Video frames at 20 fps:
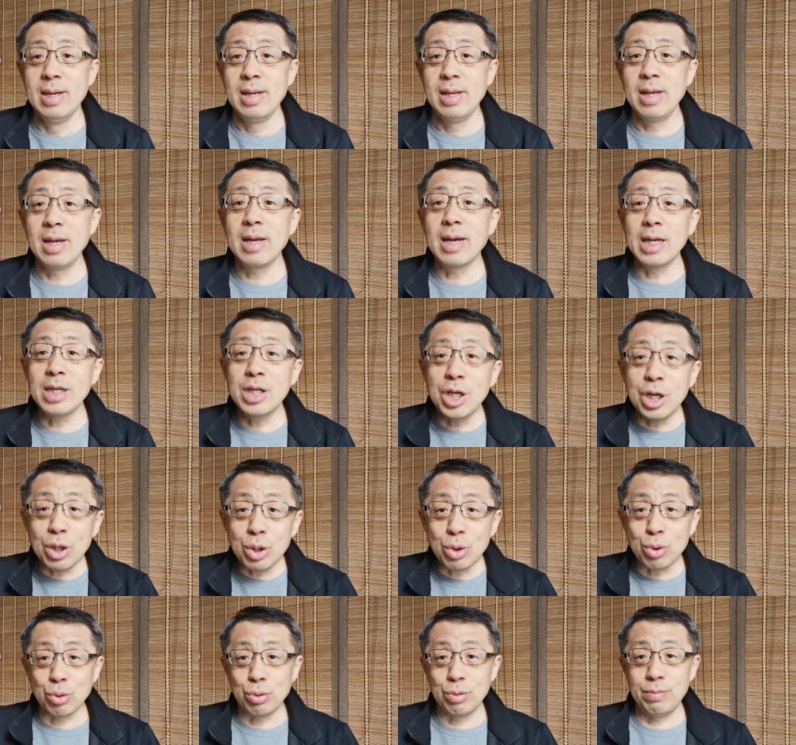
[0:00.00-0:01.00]
应该
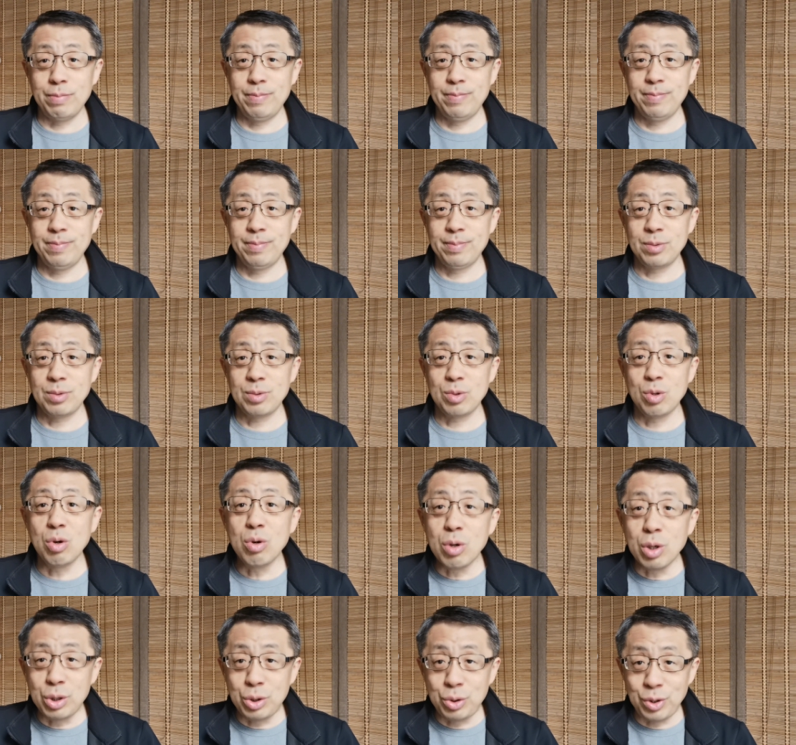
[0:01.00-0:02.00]
清楚，
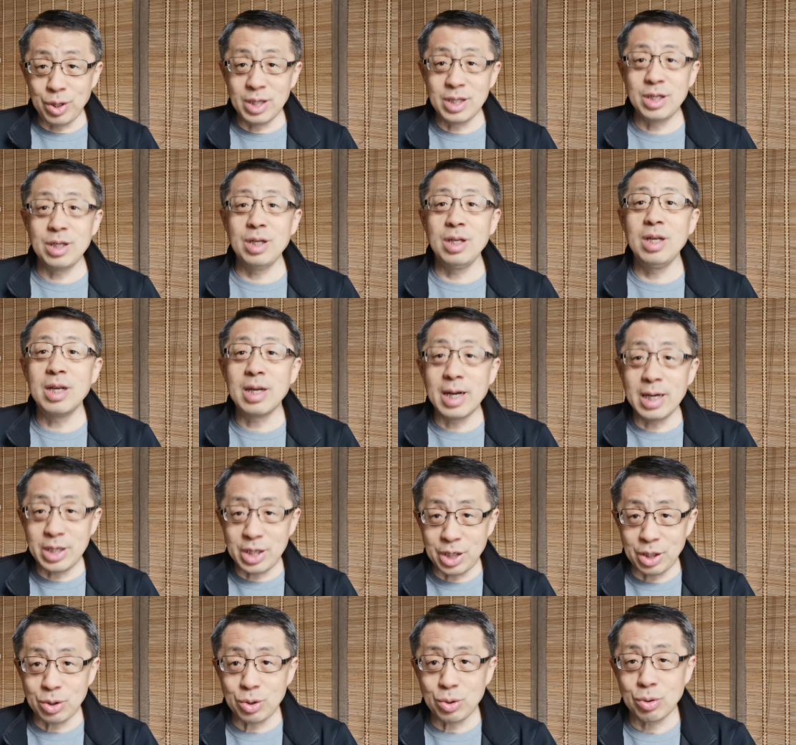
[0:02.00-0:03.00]
通过学习应该
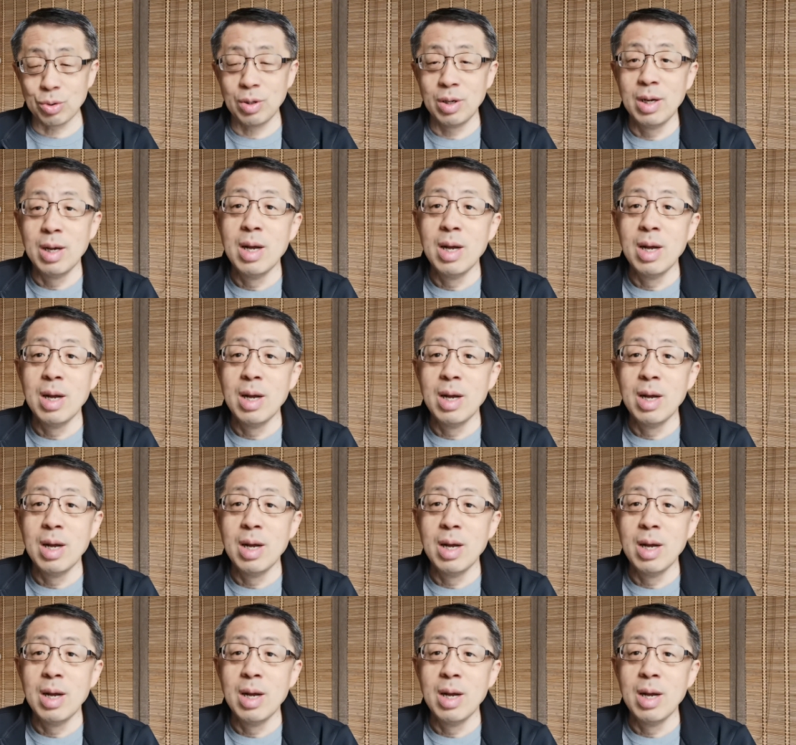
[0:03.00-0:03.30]
清楚。